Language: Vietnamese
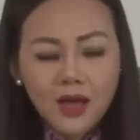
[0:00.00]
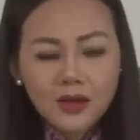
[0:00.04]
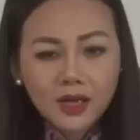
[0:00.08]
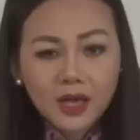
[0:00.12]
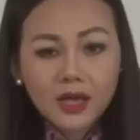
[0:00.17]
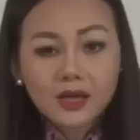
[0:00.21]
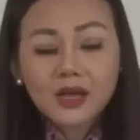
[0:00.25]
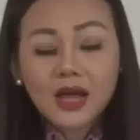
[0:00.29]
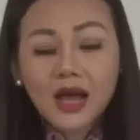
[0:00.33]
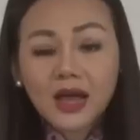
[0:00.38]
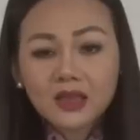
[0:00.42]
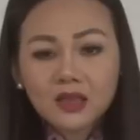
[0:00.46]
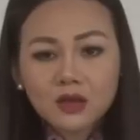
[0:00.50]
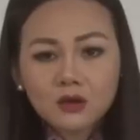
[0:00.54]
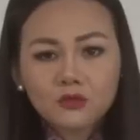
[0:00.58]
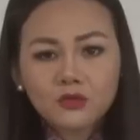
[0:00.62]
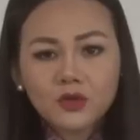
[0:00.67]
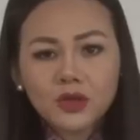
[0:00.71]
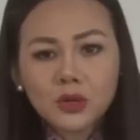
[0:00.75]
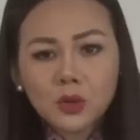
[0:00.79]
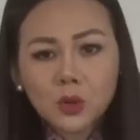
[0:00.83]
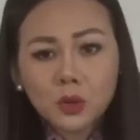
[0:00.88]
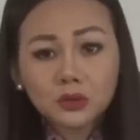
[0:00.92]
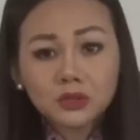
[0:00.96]
kể cả nhân
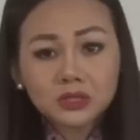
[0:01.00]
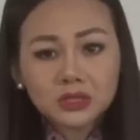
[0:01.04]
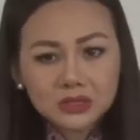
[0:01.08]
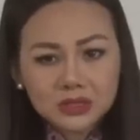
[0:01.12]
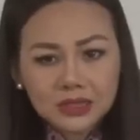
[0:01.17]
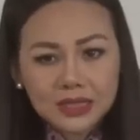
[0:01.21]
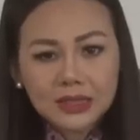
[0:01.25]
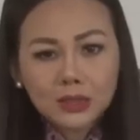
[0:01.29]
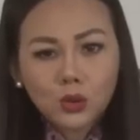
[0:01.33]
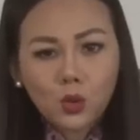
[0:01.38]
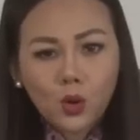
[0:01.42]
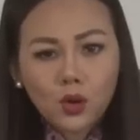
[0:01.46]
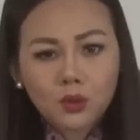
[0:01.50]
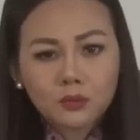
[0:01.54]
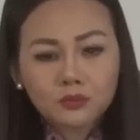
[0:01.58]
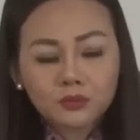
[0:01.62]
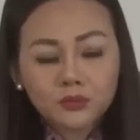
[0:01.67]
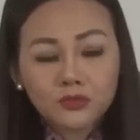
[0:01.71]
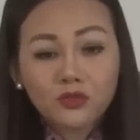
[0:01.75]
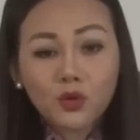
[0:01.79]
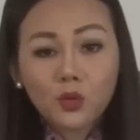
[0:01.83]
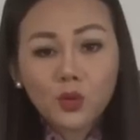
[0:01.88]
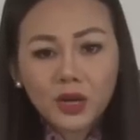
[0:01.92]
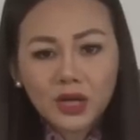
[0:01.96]
viên quân sự kỹ thuật,
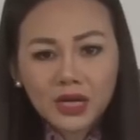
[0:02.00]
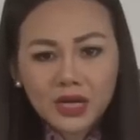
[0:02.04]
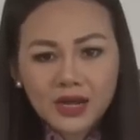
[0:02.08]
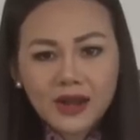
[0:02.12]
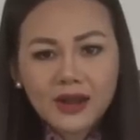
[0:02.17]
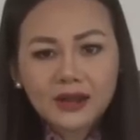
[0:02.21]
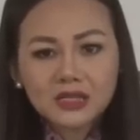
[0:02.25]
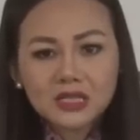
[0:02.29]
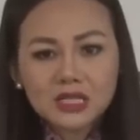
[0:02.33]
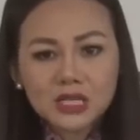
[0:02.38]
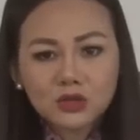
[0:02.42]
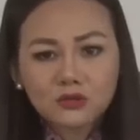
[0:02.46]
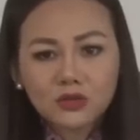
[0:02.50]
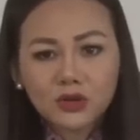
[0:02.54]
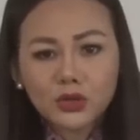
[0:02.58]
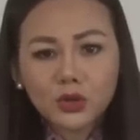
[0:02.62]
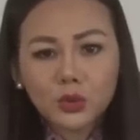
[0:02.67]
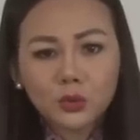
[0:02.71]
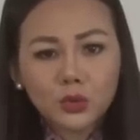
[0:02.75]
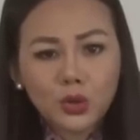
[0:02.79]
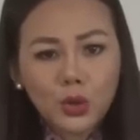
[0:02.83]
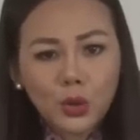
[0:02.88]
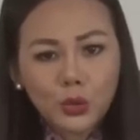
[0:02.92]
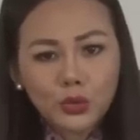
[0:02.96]
vũ khí đạn dược và
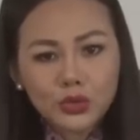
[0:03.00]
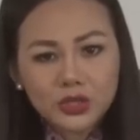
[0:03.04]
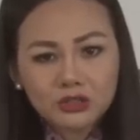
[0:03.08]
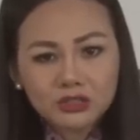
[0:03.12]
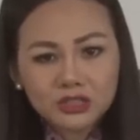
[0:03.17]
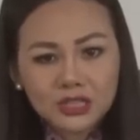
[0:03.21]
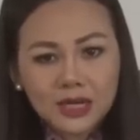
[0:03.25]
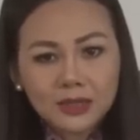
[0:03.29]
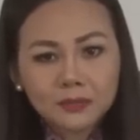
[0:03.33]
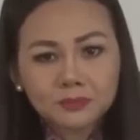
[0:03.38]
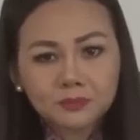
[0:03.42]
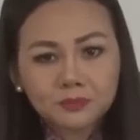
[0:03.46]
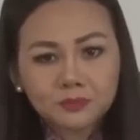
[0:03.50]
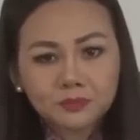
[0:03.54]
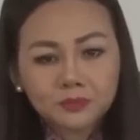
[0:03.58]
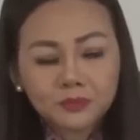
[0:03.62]
dụng cụ chiến tranh.